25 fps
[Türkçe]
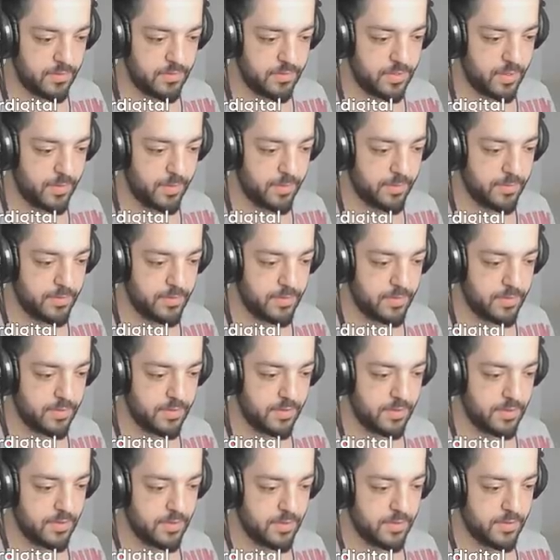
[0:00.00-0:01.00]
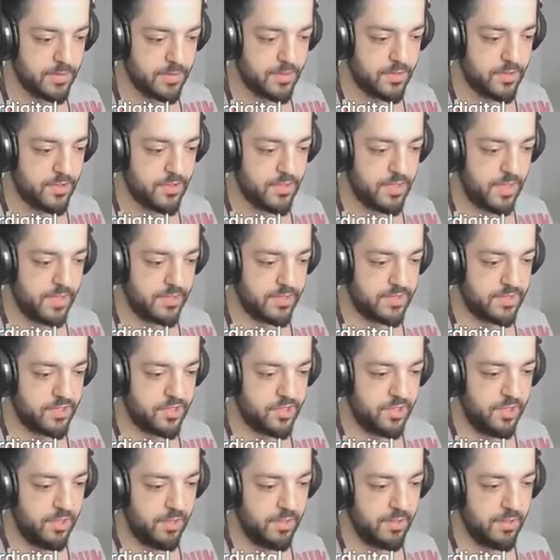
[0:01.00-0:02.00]
Tamam. 46
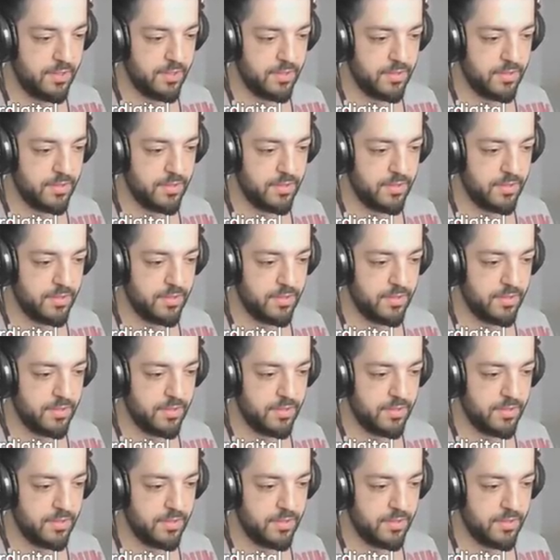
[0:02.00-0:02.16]
killer.